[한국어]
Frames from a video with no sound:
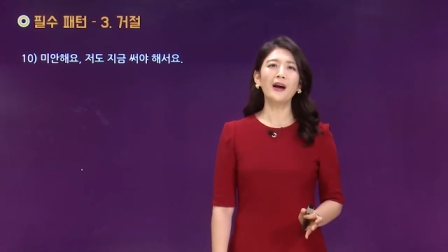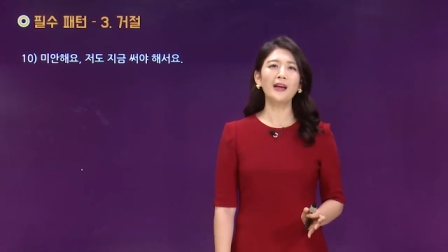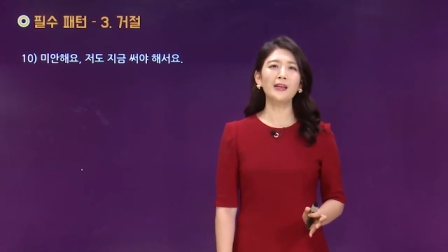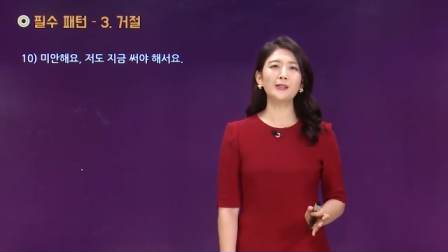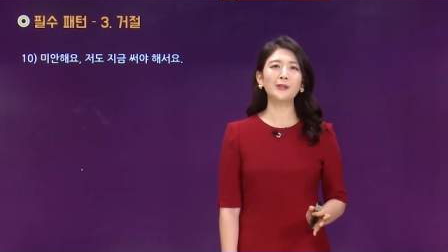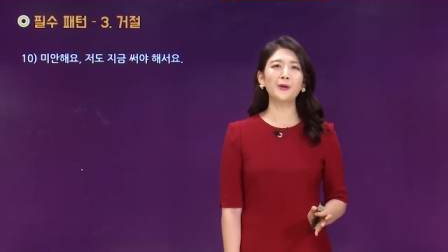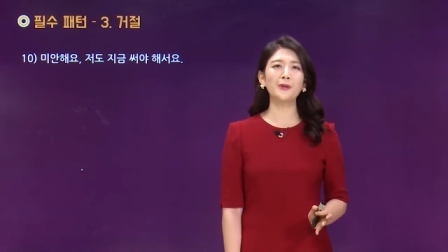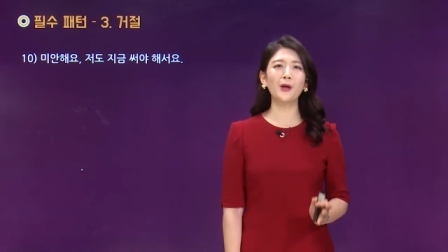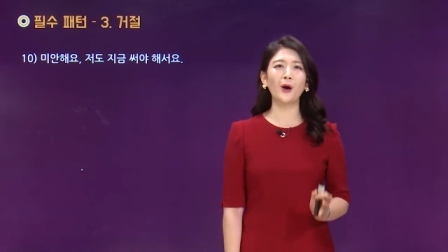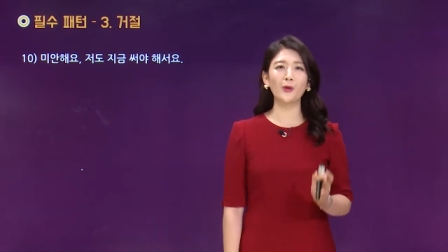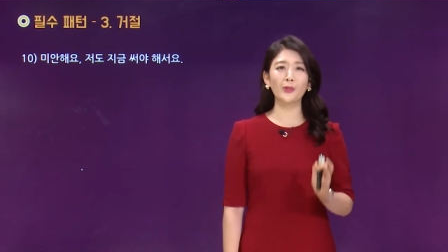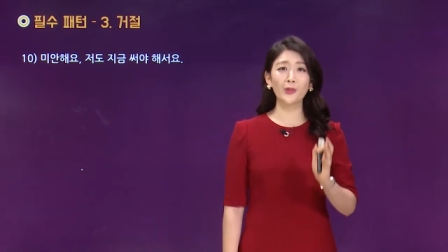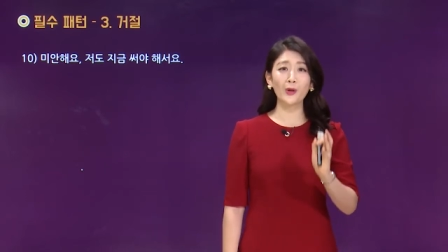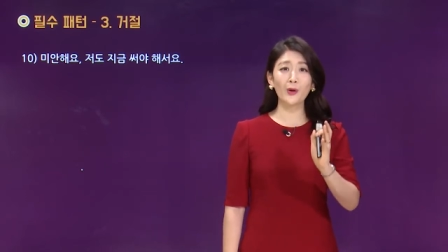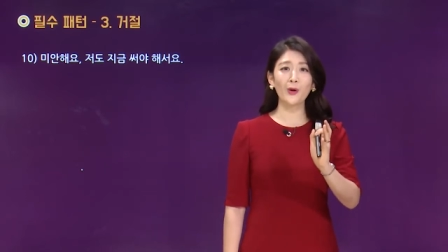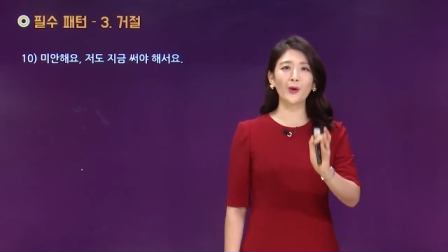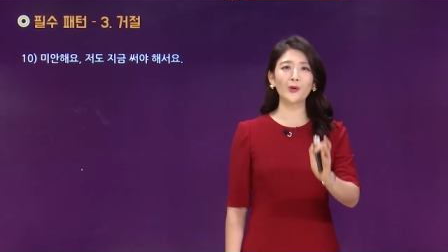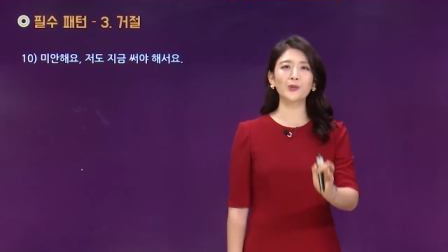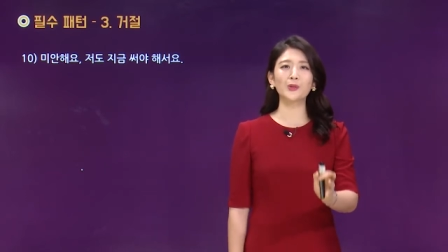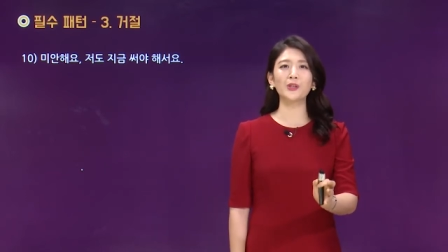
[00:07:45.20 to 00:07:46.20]
해서요는 어떤
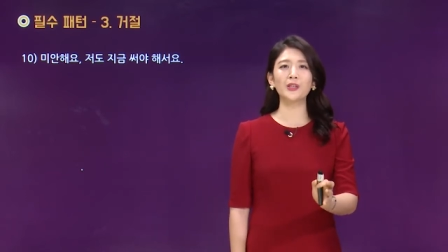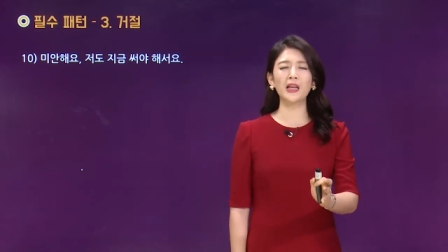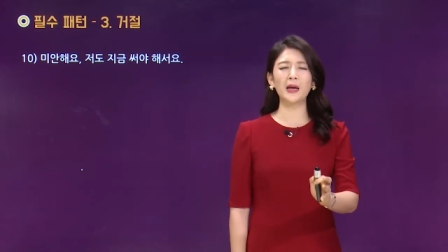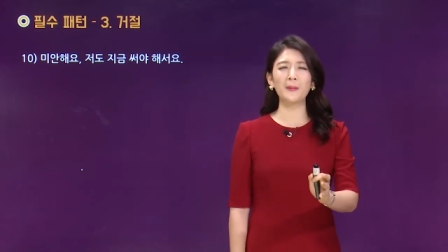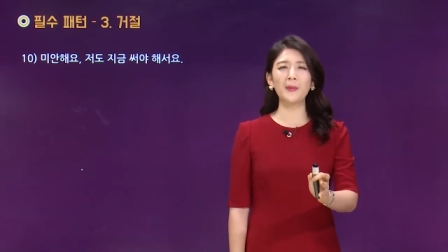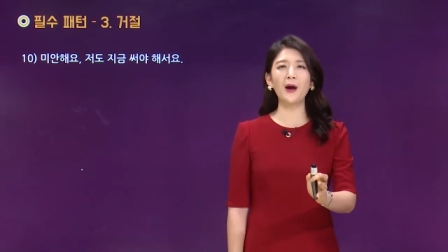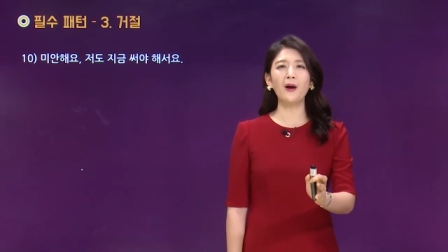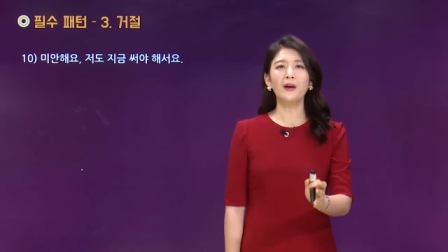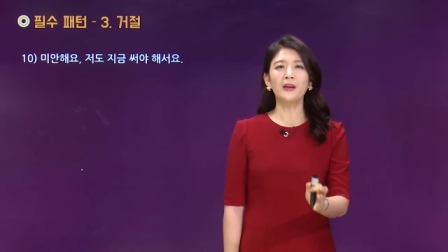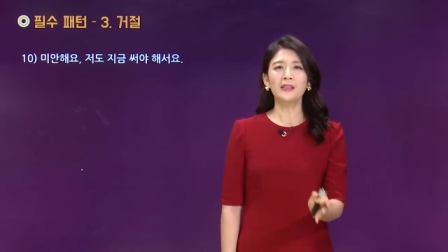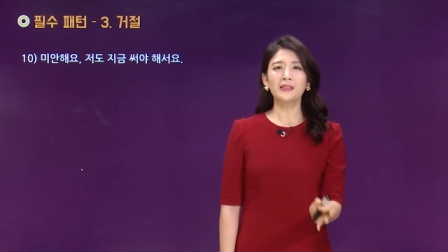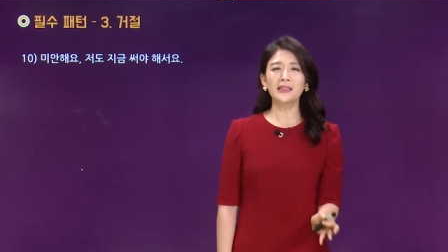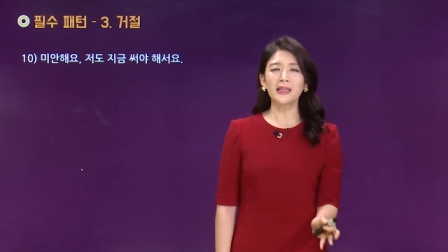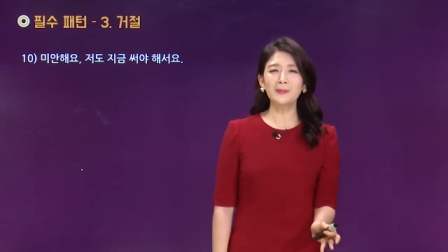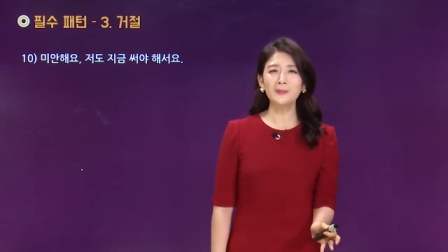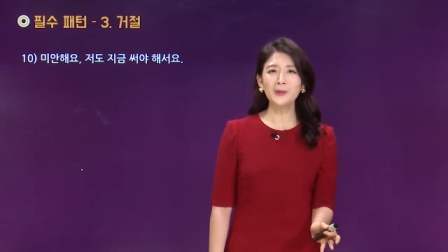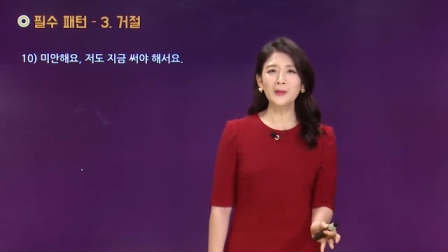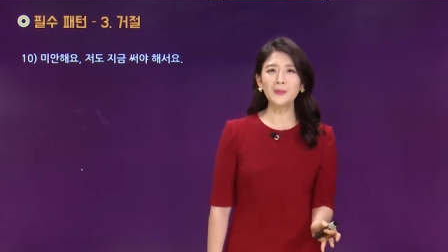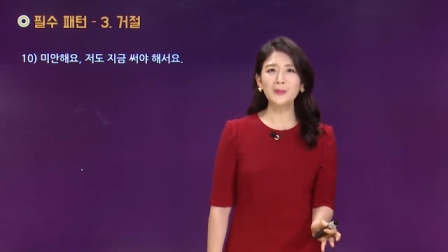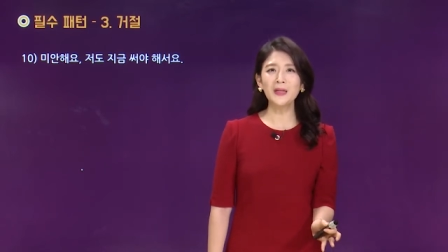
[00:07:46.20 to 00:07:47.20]
거절이냐면
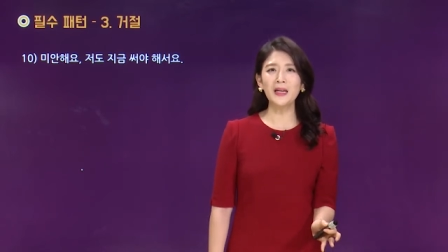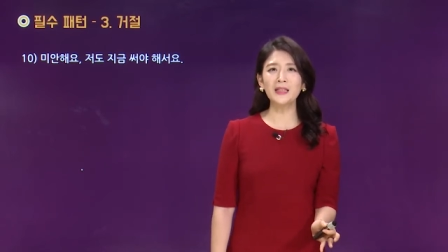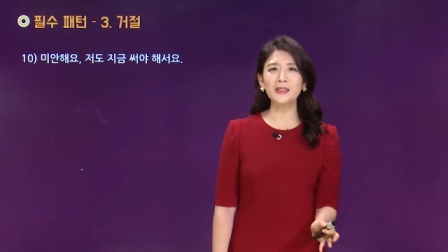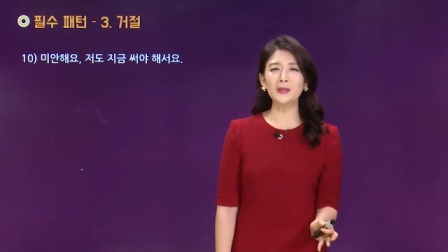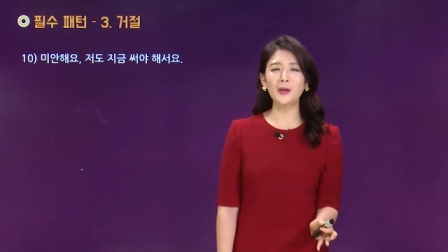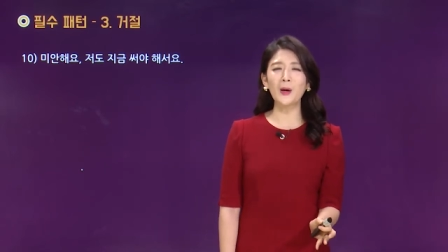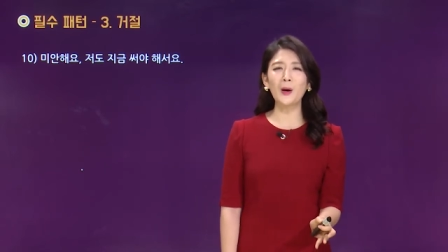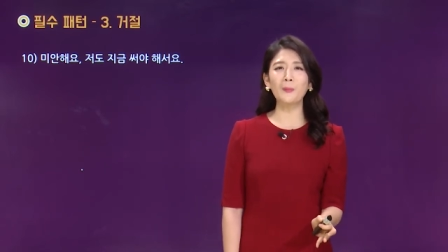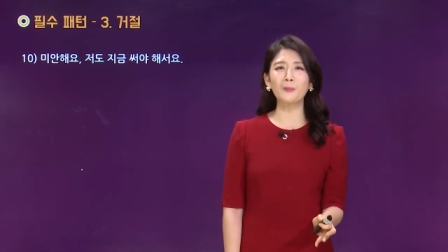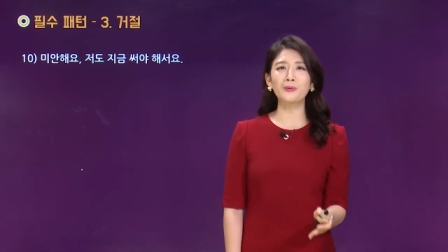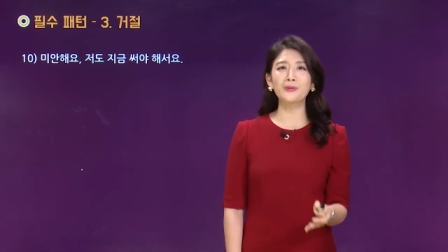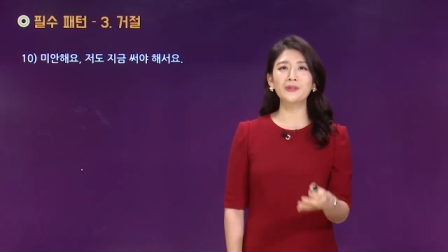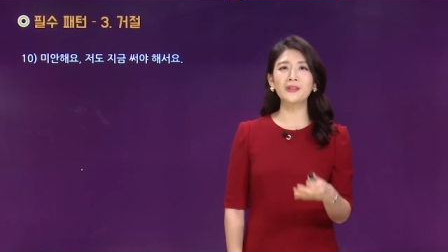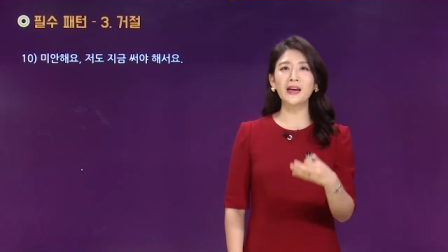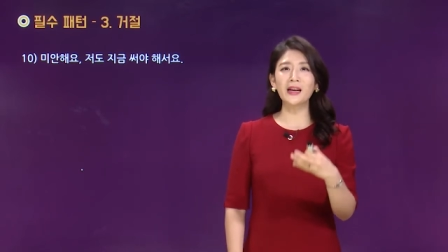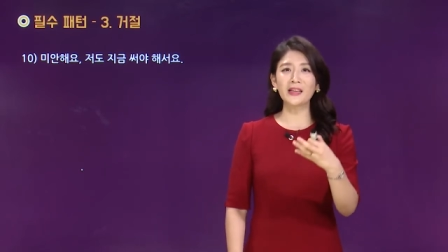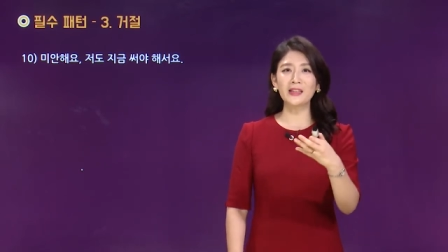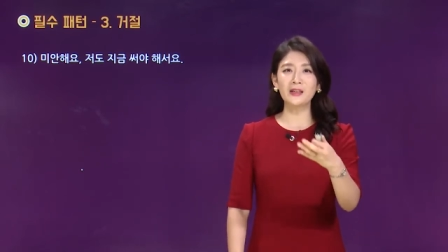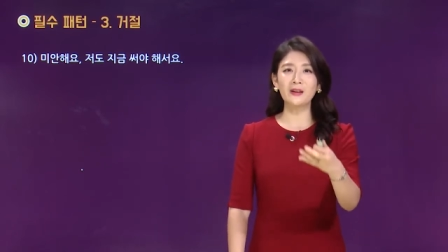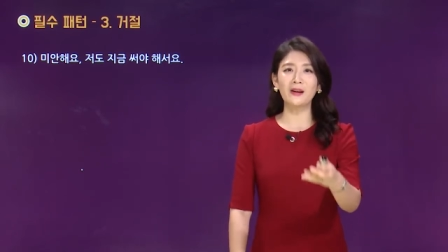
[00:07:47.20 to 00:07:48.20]
3부분에서
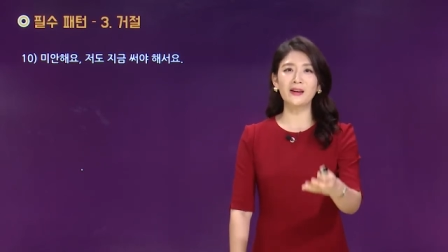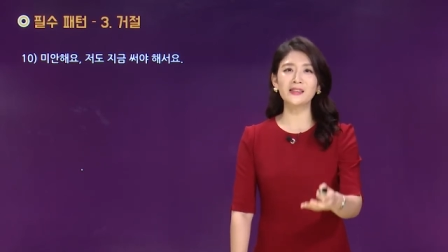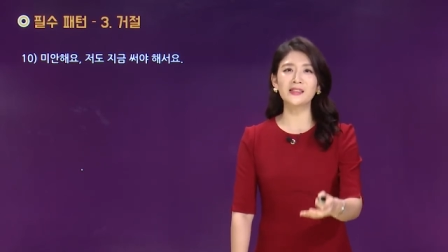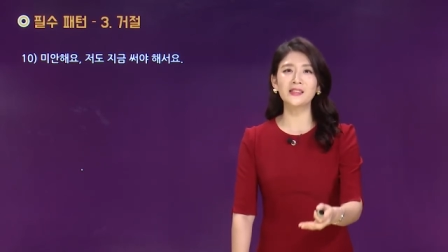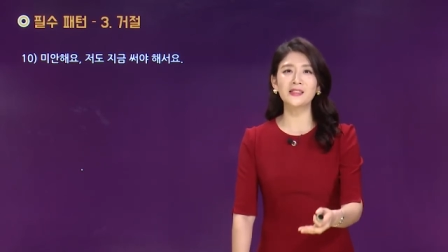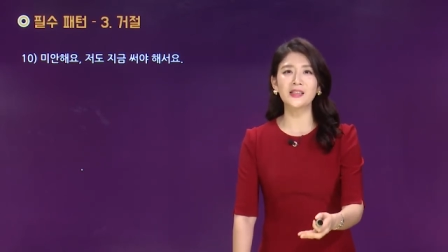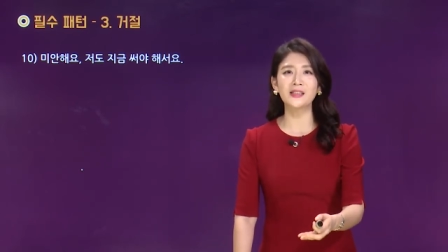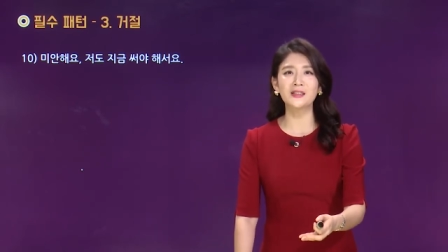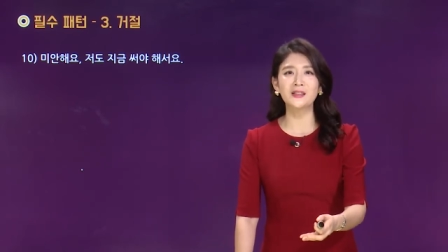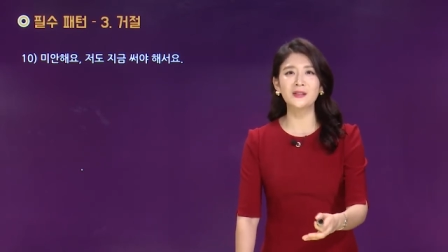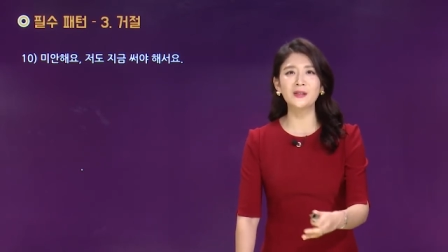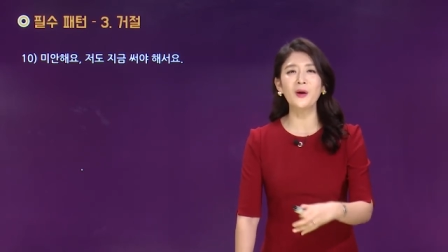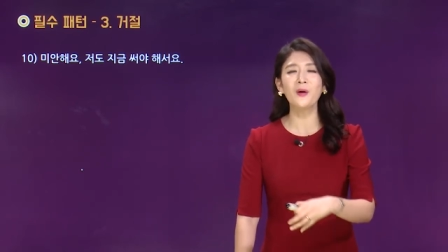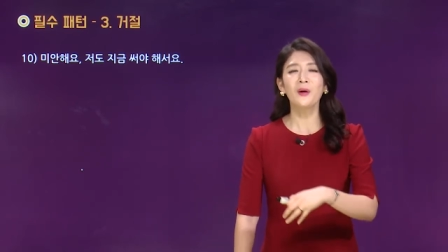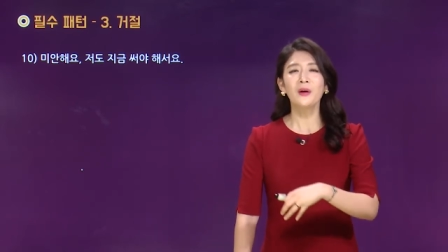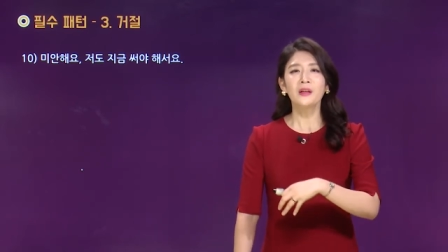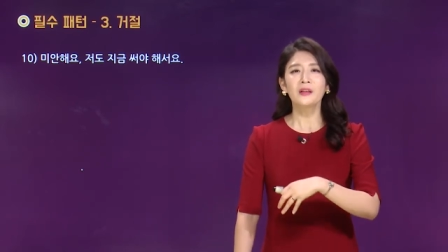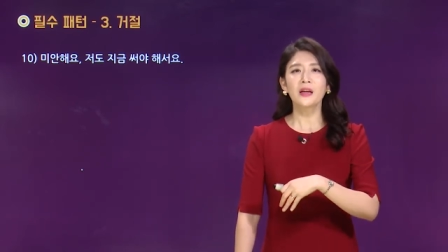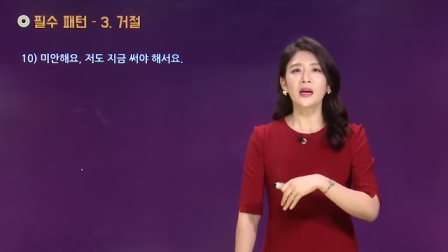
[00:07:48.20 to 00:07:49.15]
부탁이 들어왔을 때는요.